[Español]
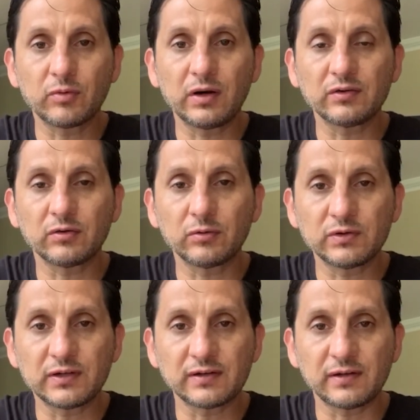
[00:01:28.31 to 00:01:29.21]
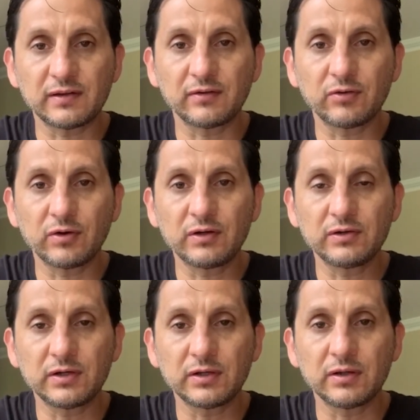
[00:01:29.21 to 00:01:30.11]
cuáles son nuestras
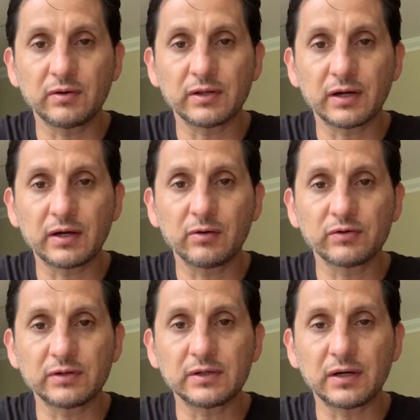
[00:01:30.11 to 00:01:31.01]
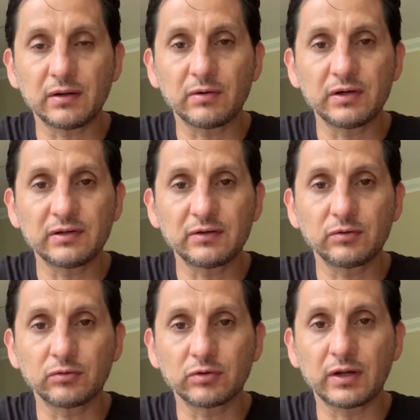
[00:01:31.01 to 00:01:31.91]
intenciones y de verdad que los entrenadores en
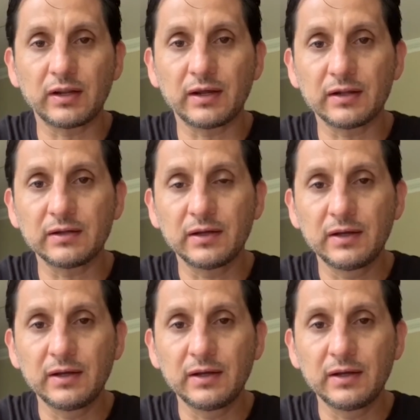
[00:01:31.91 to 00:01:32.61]
su totalidad